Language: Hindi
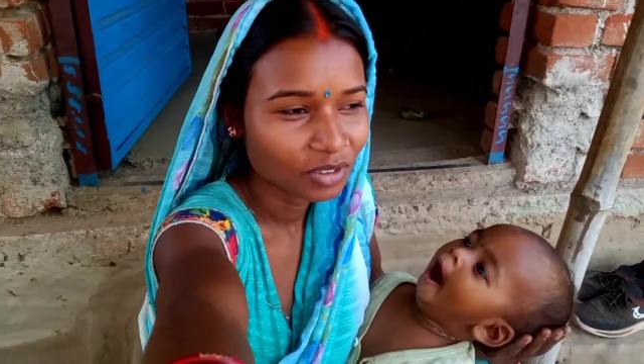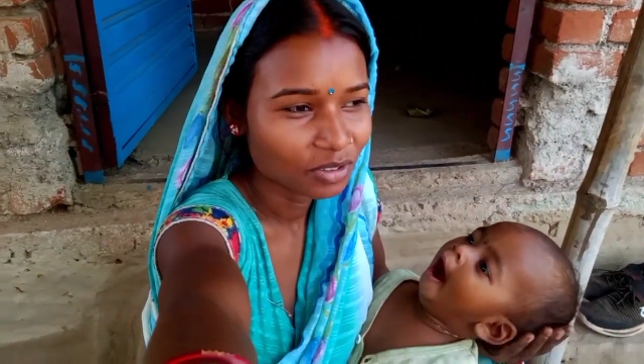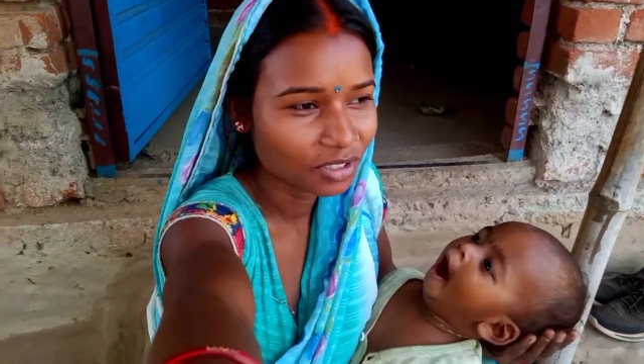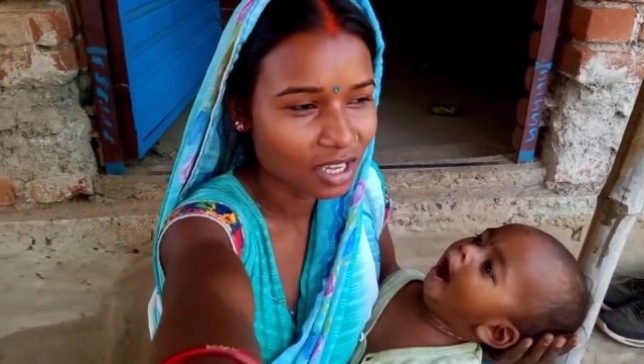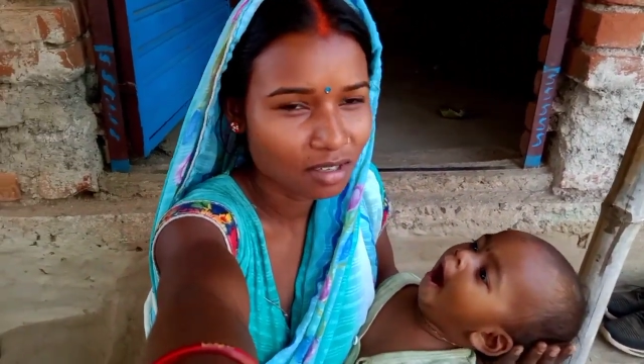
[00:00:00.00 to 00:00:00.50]

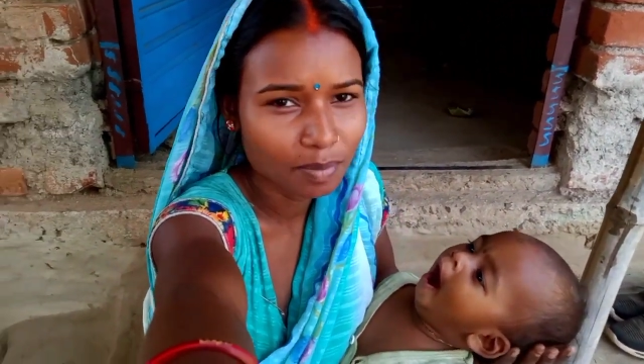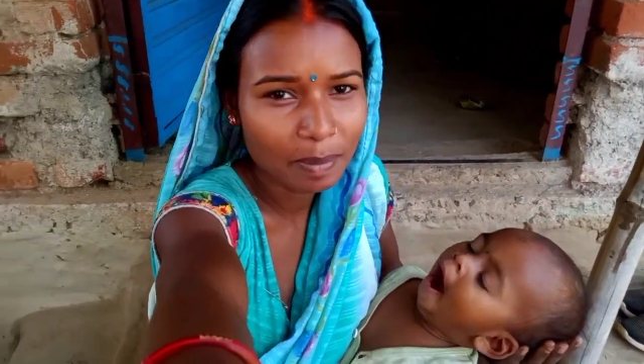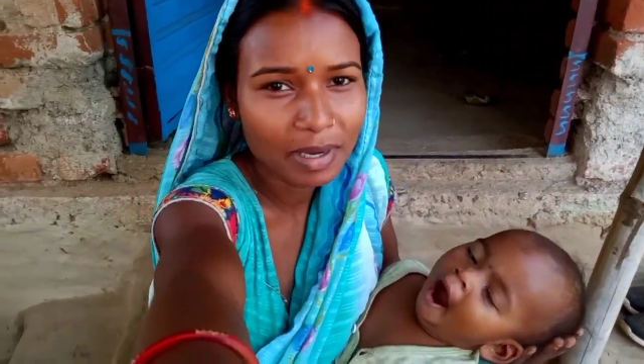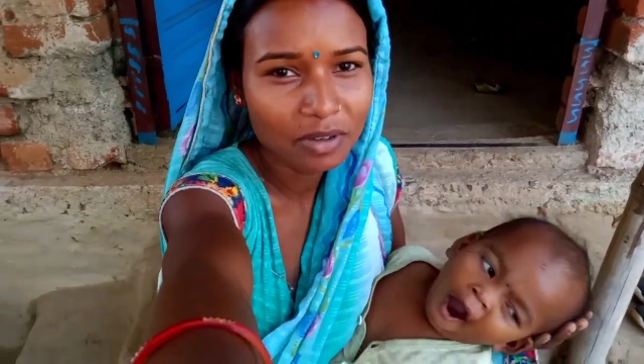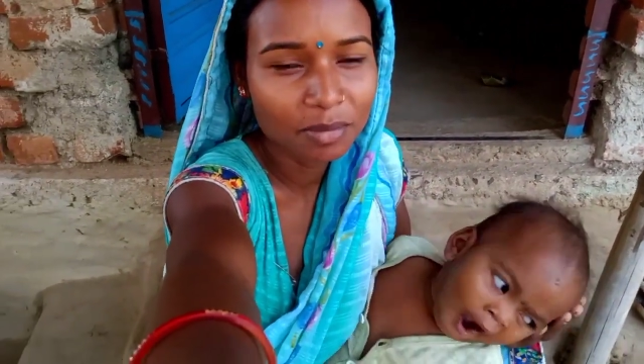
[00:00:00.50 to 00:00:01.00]
तो चारों
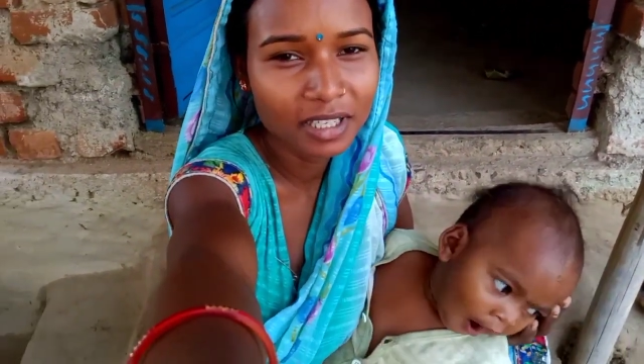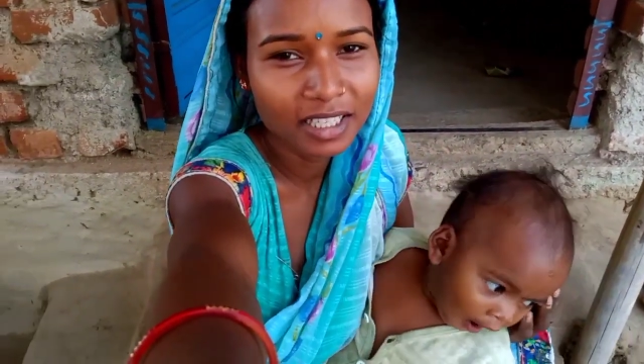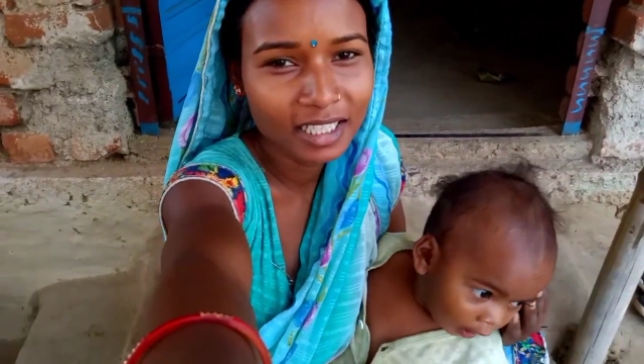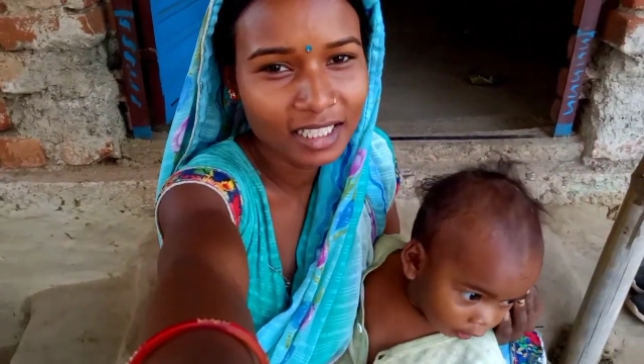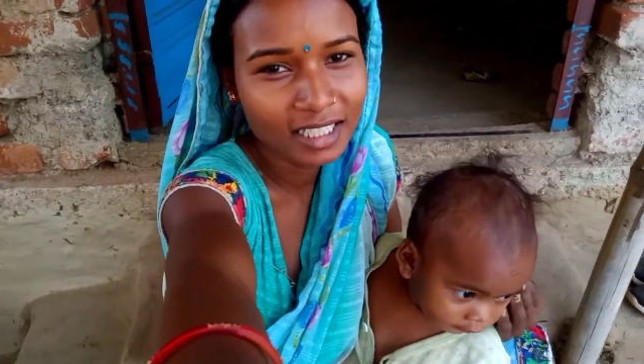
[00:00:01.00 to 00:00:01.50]
पापा को
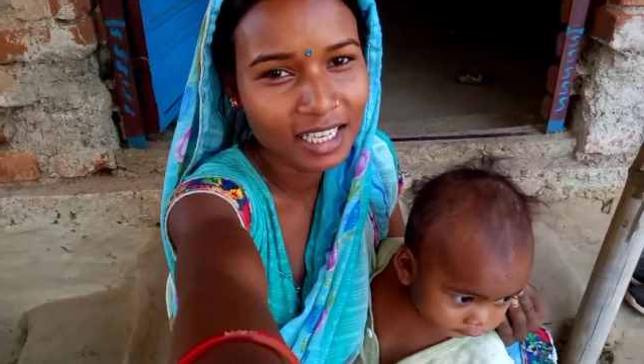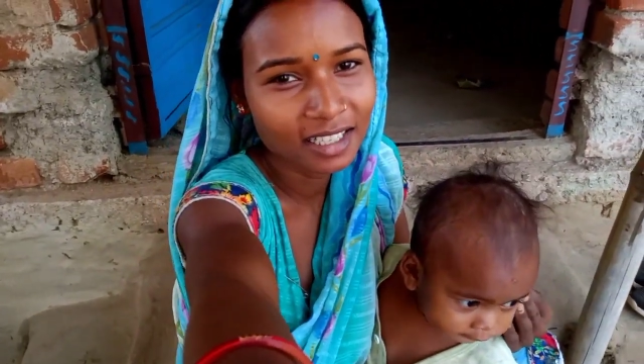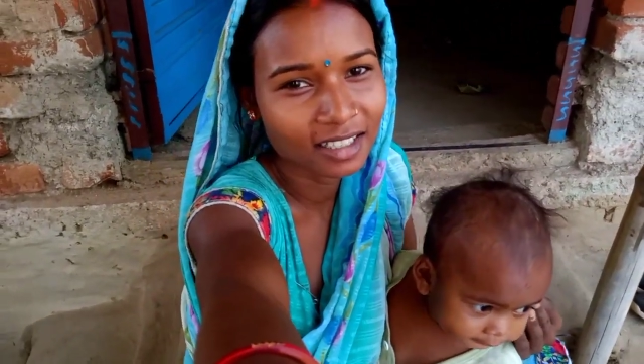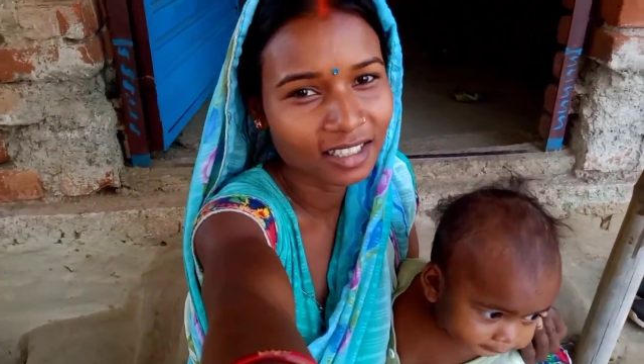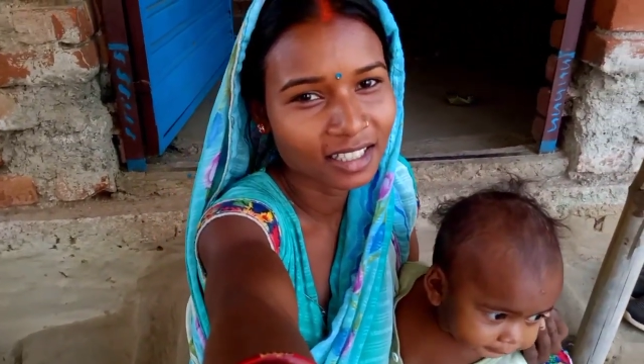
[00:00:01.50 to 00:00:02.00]
बोलेंगे कि जाइए
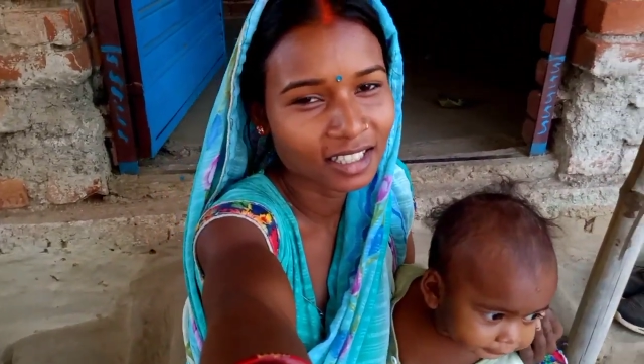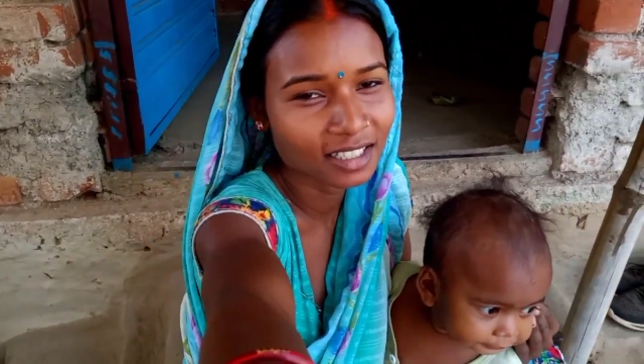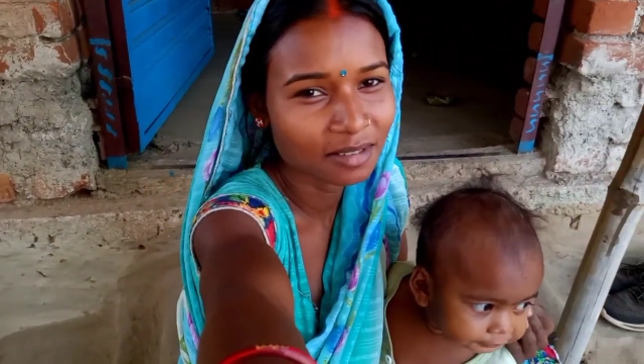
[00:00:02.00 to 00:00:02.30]
कटहर का